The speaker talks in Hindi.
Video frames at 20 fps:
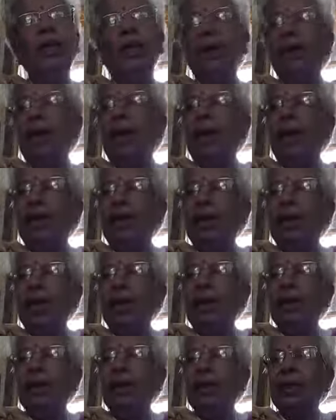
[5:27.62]
कहा गया
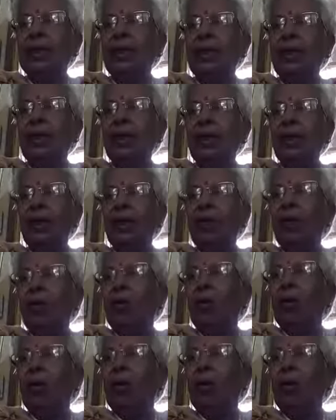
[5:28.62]
है
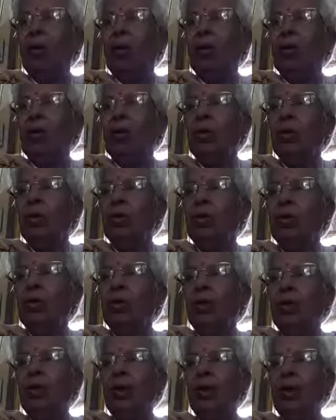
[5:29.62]
और
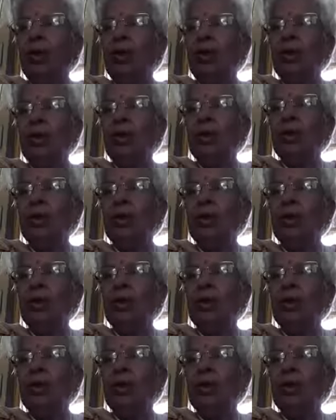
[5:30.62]
और